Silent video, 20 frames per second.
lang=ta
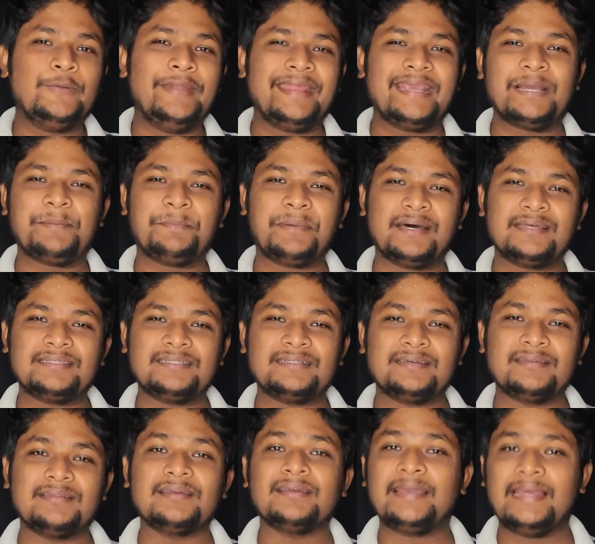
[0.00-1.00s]
நீங்கள்
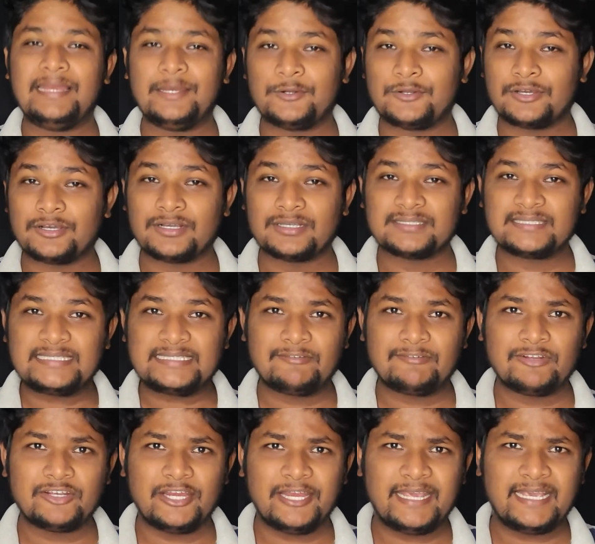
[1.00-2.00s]
பார்த்துருக்கிறது கைலு டாக்ஸ் இது
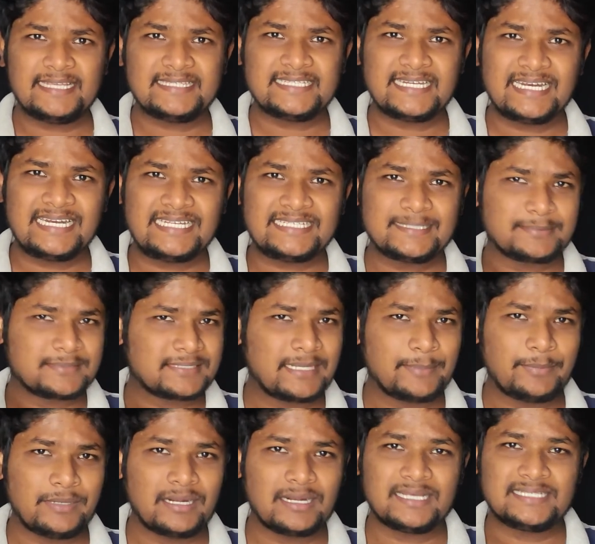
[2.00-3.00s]
வரைக்கும் நீங்கள் சேனலில்
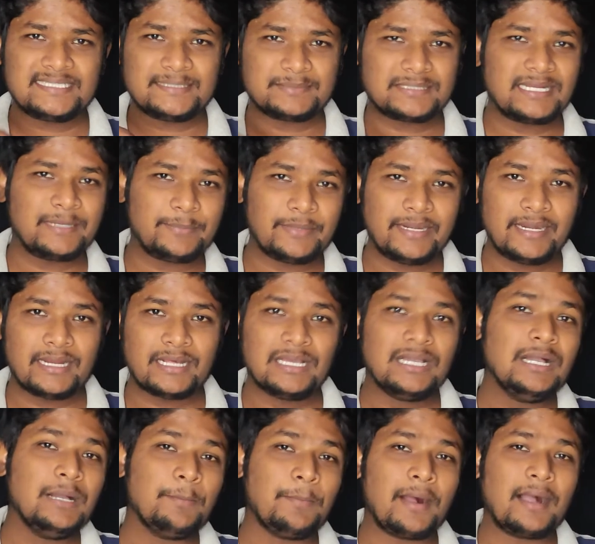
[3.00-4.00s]
சப்ஸ்கிரைப் பண்ணால் சப்ஸ்கிரைப் பண்ணிடுங்க
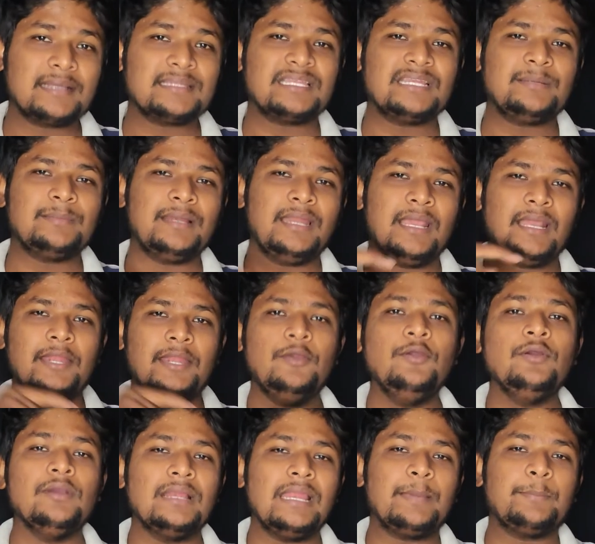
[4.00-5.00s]
பக்கத்தில் பெல்லைக்கனே
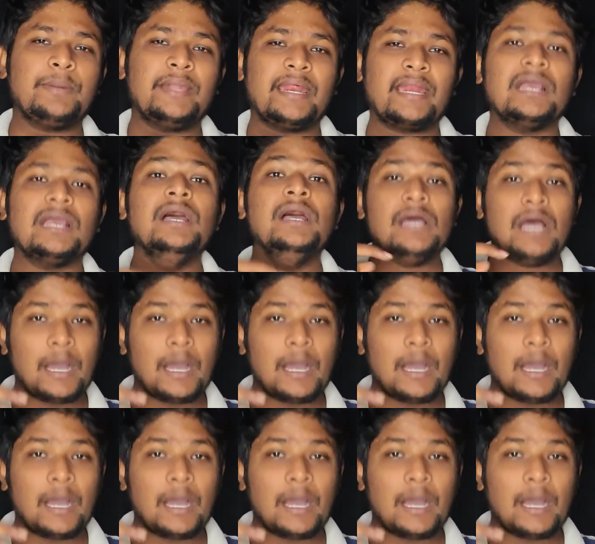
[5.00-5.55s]
கிளிக் பண்ணிடுங்க